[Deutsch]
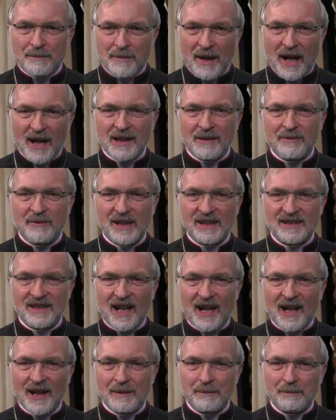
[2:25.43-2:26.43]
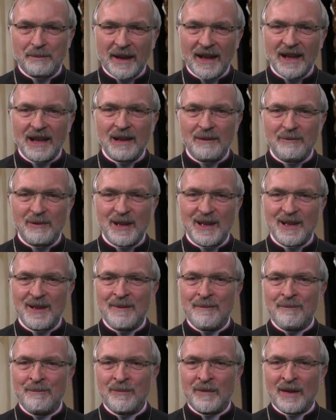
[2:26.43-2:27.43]
Packen wir es an. Bringen
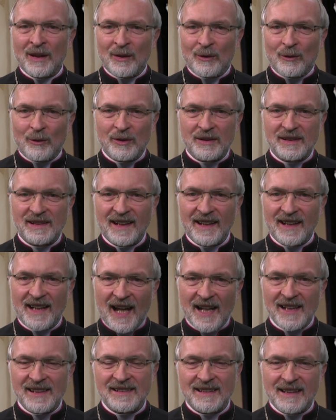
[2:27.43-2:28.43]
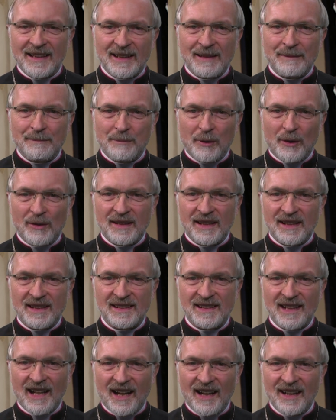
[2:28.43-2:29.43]
wir unsere geistlichen
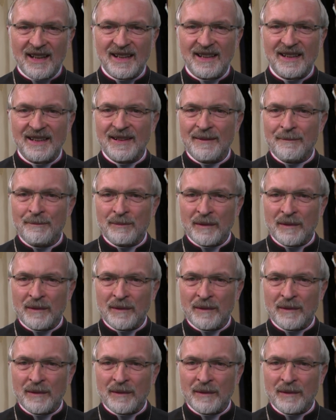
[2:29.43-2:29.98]
Potenziale